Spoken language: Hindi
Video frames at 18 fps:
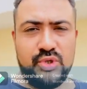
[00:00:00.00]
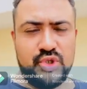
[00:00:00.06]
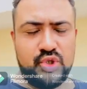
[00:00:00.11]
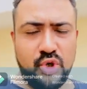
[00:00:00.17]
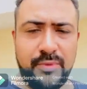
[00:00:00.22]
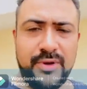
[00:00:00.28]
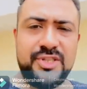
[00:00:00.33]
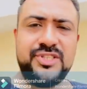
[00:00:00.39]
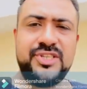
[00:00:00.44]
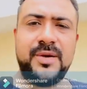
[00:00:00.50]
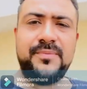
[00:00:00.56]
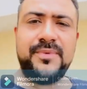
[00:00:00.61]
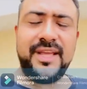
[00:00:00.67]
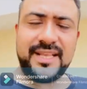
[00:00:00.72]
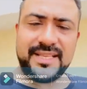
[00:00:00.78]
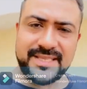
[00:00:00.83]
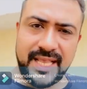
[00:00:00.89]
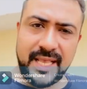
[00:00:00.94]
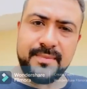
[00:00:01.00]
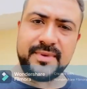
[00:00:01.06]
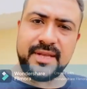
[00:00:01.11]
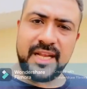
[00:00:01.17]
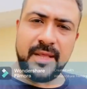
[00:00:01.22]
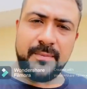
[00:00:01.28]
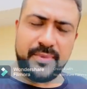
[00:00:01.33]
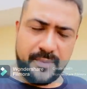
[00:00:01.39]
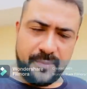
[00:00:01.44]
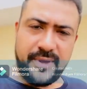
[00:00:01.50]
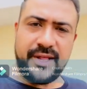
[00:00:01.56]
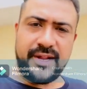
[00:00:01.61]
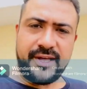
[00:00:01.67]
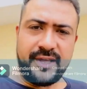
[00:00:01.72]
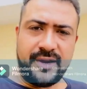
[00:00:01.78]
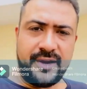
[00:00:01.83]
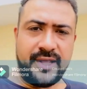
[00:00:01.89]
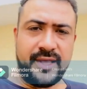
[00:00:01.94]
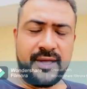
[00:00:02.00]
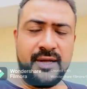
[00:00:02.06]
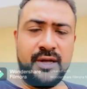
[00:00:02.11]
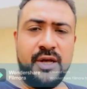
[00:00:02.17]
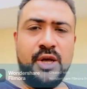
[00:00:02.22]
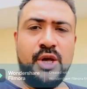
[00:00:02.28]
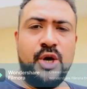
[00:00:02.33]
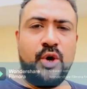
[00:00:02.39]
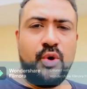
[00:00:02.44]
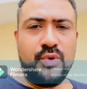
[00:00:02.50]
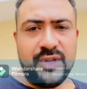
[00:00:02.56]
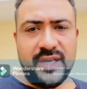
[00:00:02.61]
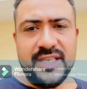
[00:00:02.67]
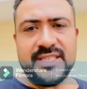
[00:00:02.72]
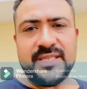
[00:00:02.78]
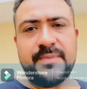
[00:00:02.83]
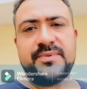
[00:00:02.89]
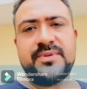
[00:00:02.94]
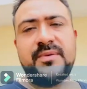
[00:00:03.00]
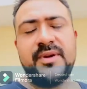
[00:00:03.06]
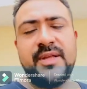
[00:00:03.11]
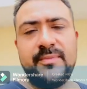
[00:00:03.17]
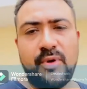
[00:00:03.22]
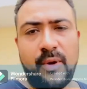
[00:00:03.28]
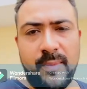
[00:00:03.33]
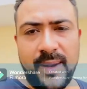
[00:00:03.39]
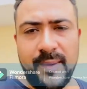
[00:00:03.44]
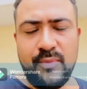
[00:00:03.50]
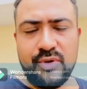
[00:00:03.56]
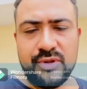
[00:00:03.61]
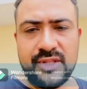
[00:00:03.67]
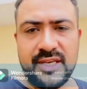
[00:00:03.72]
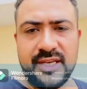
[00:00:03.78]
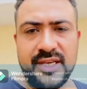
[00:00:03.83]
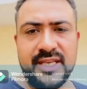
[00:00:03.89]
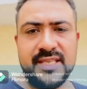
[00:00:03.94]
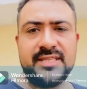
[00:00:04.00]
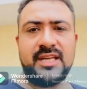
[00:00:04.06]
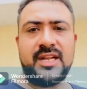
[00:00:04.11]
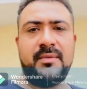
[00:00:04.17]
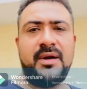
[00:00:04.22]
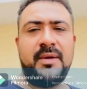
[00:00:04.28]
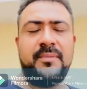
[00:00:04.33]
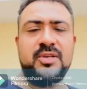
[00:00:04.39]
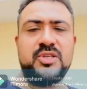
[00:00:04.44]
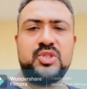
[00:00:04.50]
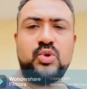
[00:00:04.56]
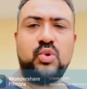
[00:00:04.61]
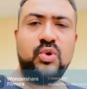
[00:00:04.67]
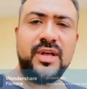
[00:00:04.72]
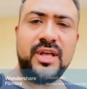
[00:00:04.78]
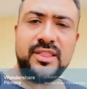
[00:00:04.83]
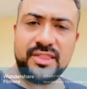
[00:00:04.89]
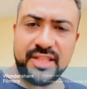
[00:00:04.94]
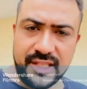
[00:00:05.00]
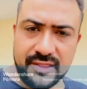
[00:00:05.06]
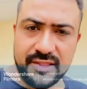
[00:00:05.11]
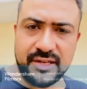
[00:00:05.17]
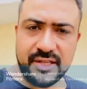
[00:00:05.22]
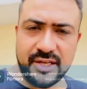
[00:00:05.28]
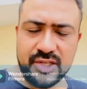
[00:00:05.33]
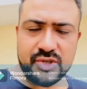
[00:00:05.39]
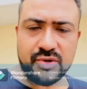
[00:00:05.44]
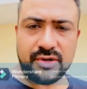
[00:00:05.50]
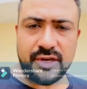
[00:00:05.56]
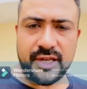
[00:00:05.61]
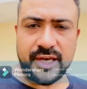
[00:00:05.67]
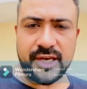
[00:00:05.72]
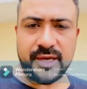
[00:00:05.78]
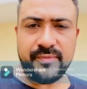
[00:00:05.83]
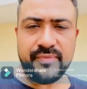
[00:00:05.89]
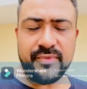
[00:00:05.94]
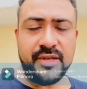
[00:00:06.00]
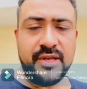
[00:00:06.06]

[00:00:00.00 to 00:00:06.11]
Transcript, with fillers: जो बच्चे अपने एग्ज़ाम के लिए प्रिपेयर कर रहे हैं उनकी सबसे बड़ी प्रॉब्लम होती है कि सर हमारे पास दो या तीन दिन की छुट्टी है